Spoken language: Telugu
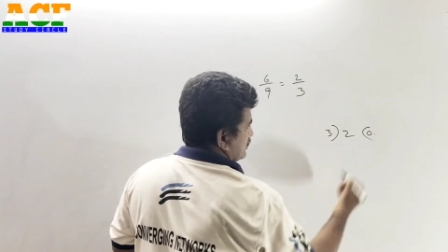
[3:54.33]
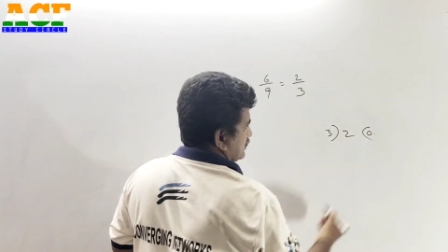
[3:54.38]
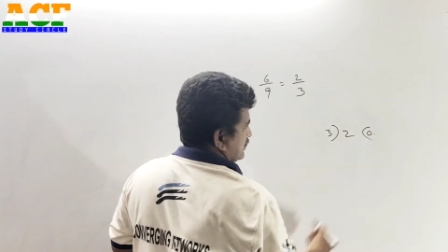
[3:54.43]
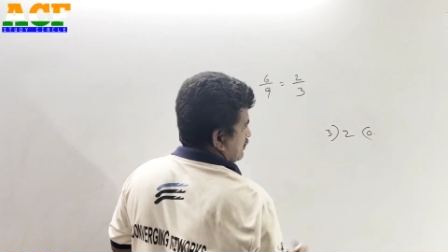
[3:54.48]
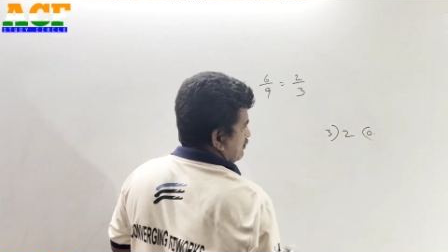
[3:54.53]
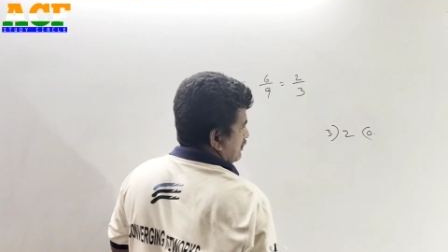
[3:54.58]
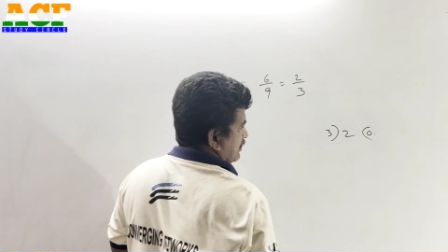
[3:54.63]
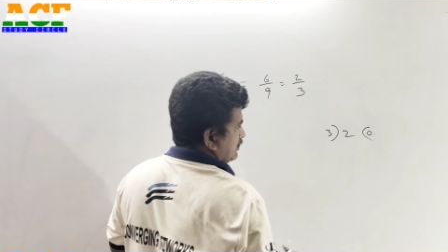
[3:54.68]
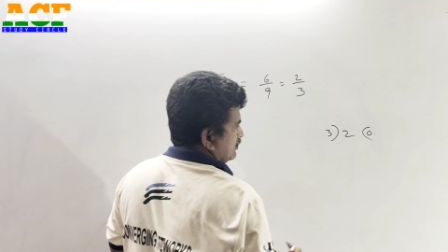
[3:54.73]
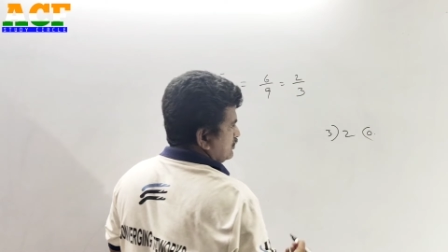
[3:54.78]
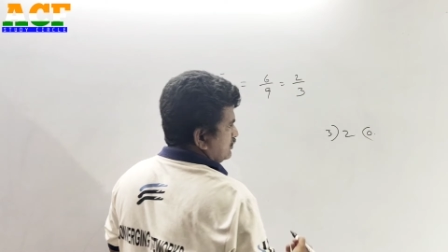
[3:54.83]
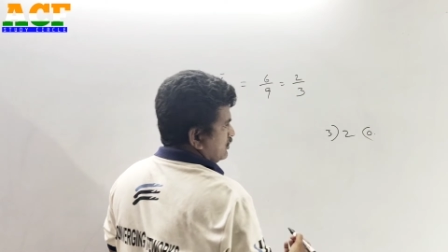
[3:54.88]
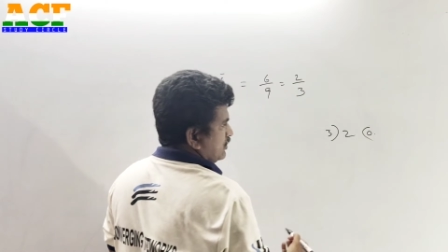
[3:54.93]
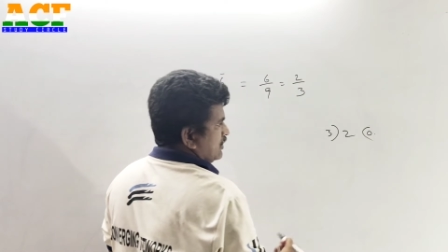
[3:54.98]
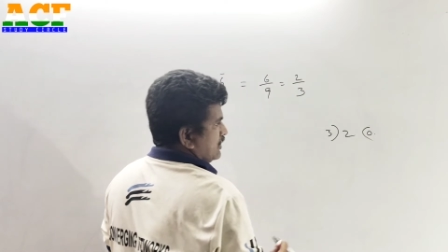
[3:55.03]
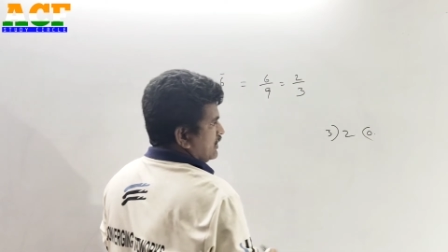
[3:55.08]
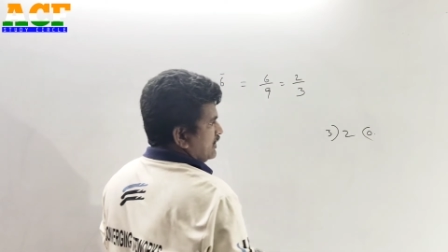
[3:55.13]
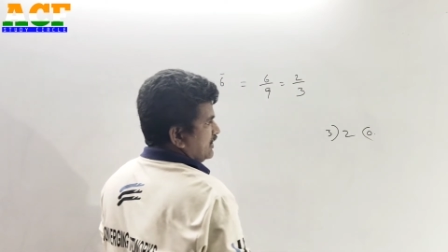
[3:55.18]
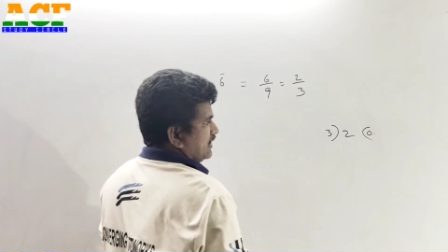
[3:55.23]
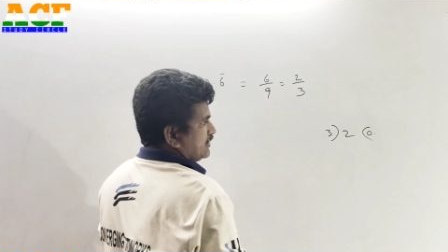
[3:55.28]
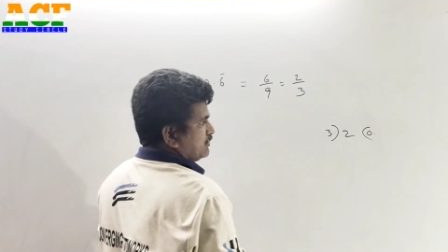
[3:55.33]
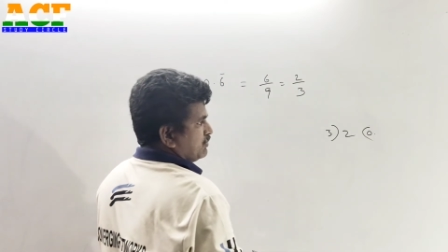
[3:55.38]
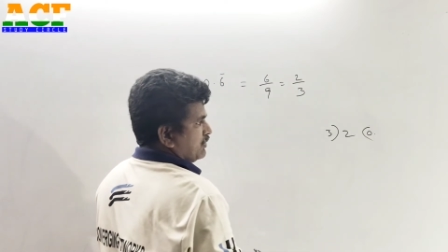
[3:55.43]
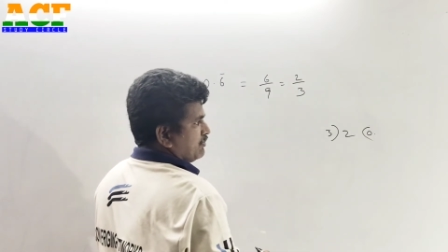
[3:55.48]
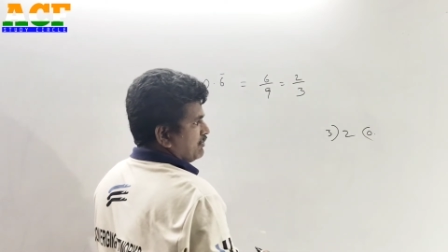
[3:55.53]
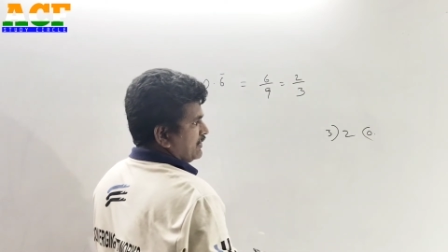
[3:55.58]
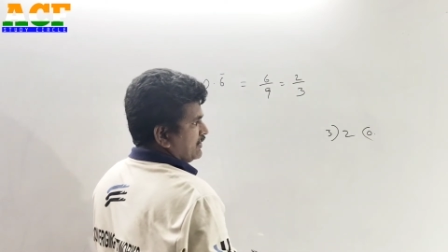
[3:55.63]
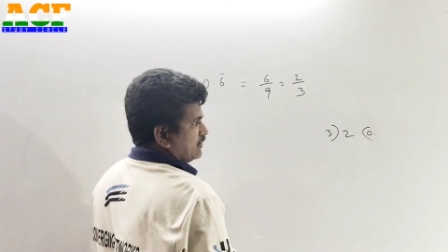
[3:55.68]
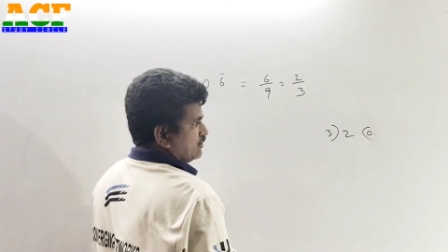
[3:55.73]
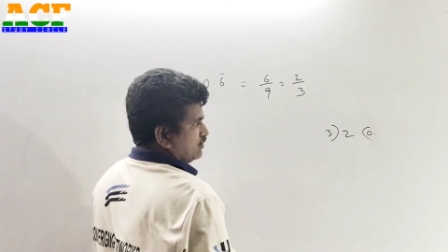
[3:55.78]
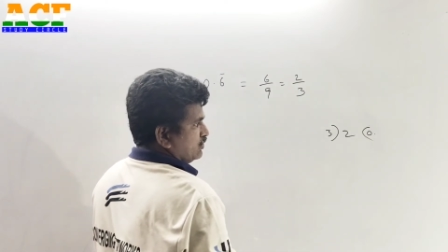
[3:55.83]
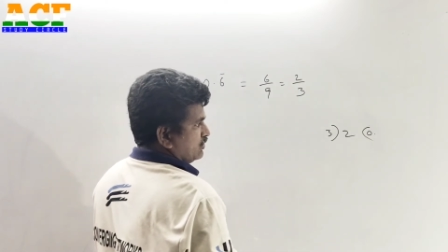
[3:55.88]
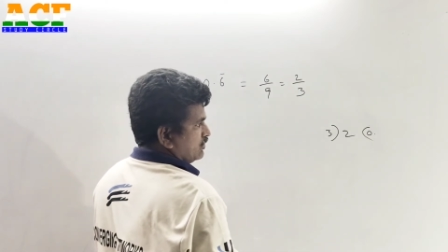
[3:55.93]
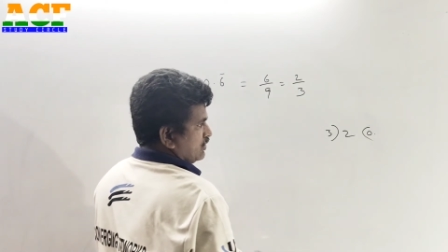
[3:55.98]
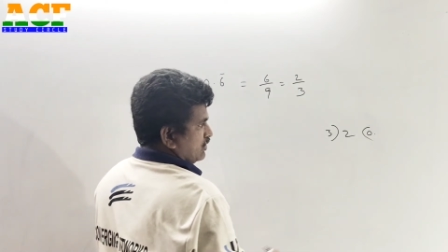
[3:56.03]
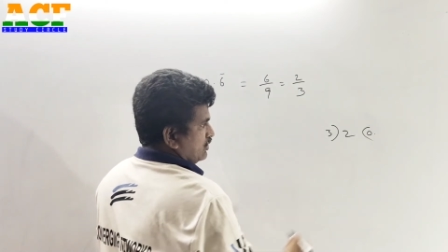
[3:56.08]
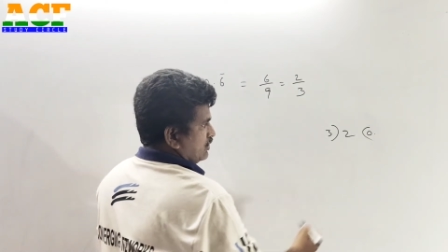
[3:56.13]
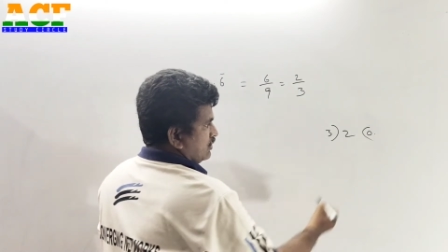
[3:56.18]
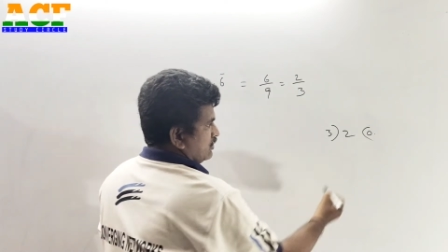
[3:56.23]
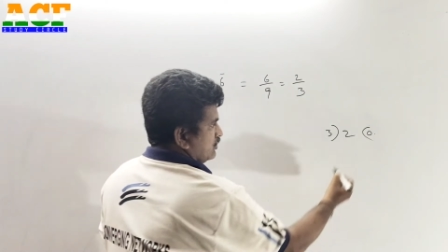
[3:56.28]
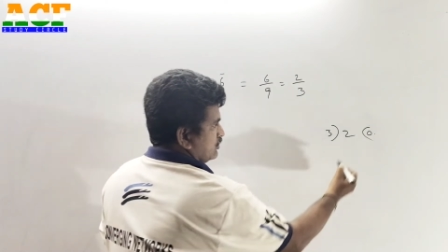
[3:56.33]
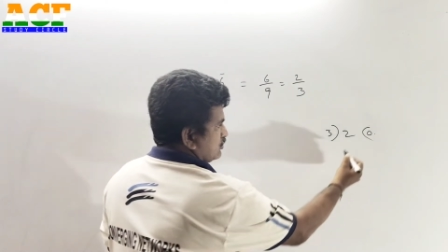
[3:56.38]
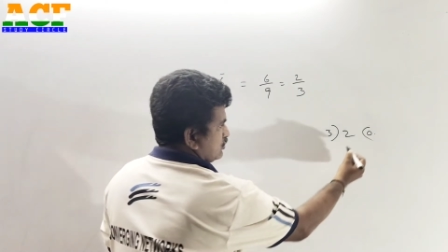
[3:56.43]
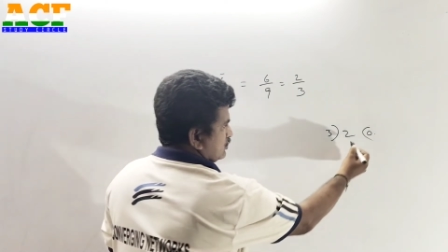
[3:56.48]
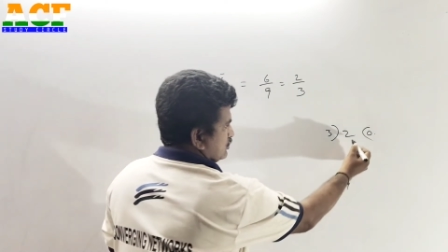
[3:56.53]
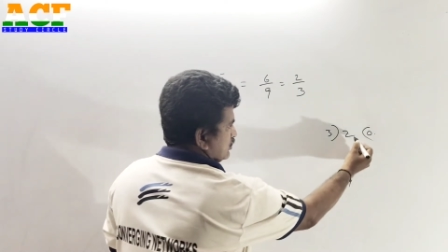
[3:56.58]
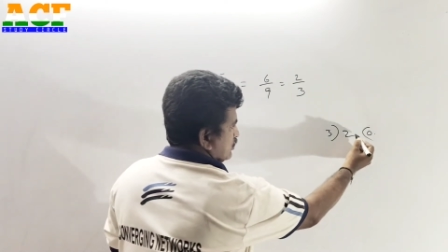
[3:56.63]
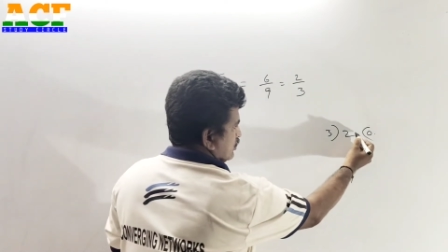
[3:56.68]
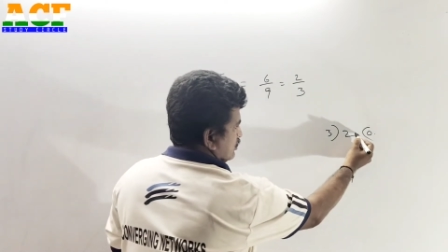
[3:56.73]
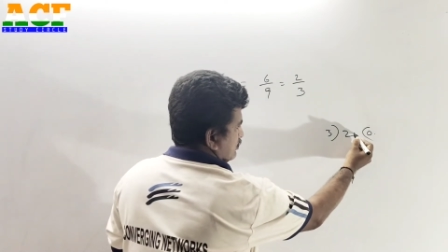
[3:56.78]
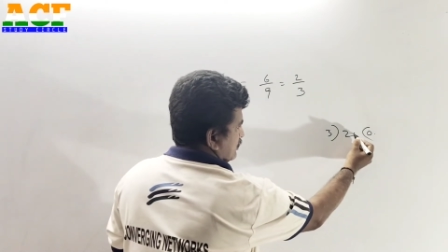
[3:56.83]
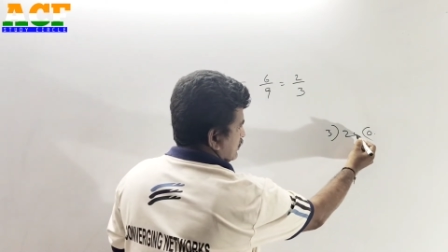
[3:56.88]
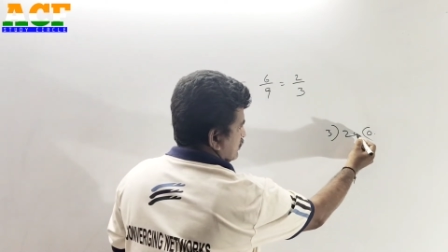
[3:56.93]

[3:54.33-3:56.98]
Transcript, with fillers: ఫస్ట్ మనం డెసిమల్ పెట్టుకుంటాం సో జీరో